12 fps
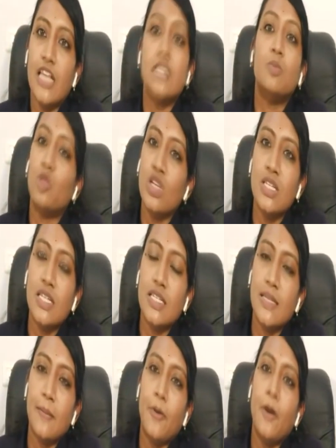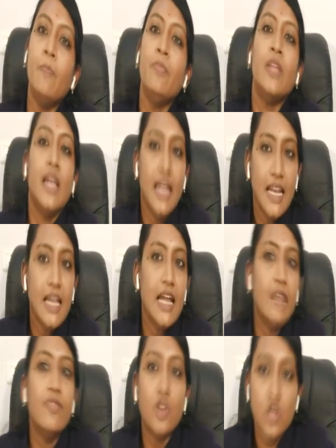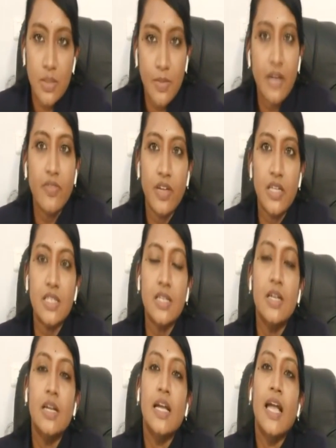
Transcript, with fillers: ஃபேஸ் uh, முடிஞ்சிருச்சு இப்போ இனி என்போர்ஸ்மெண்ட் ஃபேஸ்